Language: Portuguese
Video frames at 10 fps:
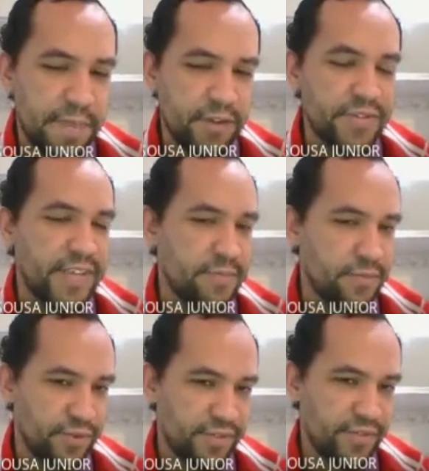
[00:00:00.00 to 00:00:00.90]
pelo
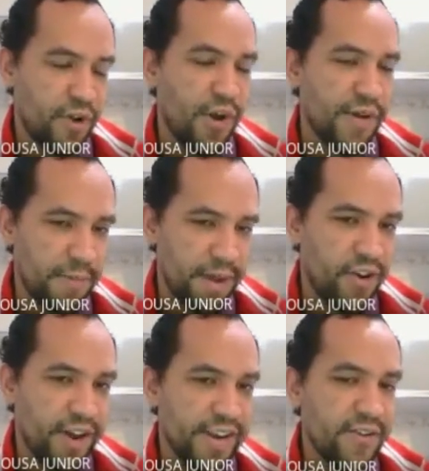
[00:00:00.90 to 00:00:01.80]
símbolo. Qual é o
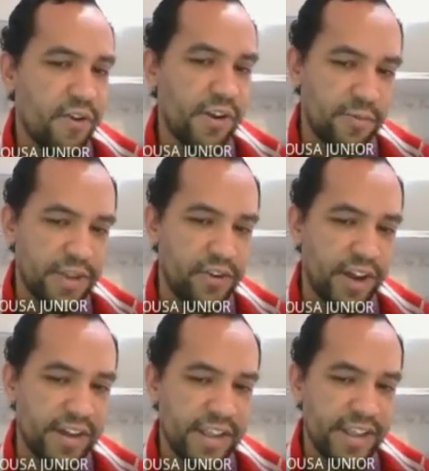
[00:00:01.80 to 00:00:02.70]
maior, qual é o
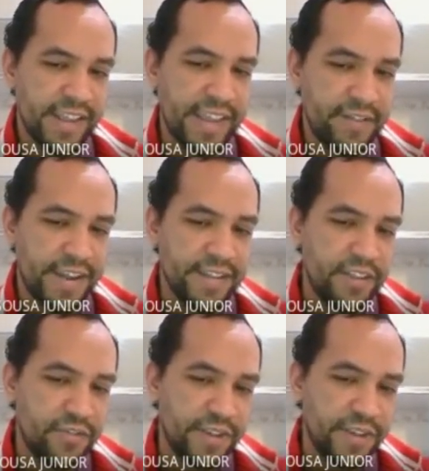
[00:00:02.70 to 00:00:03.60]
menor. E ele vai
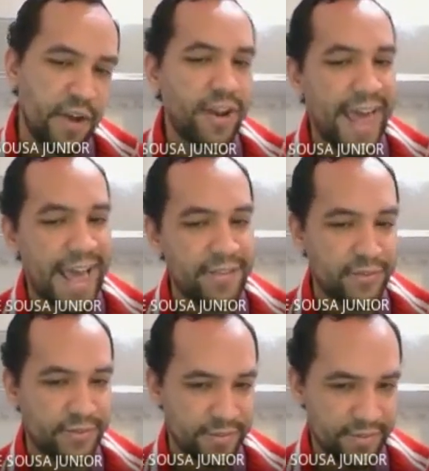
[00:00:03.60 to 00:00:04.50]
identificar o
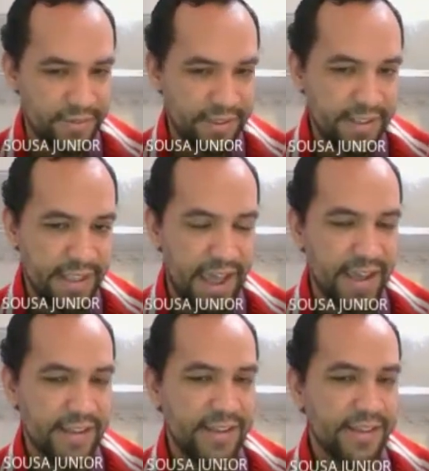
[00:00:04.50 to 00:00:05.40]
lado,
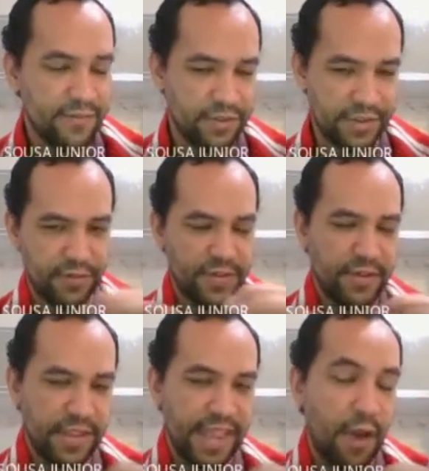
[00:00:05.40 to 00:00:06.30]
tá? Vocês vão...
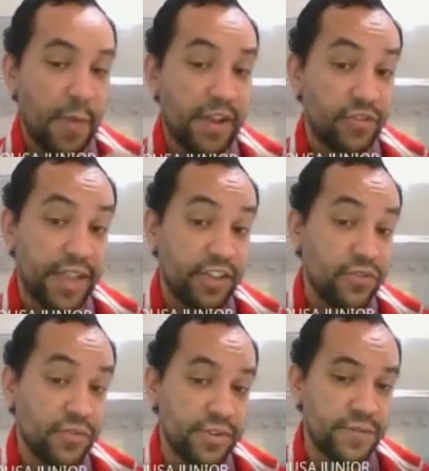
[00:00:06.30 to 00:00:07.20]
E é uma atividade,
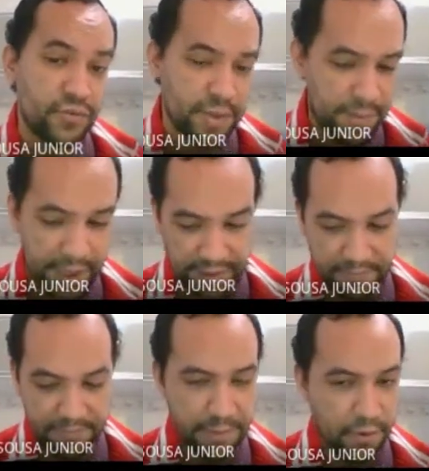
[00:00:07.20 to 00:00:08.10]
inclusive, do EMAI, tá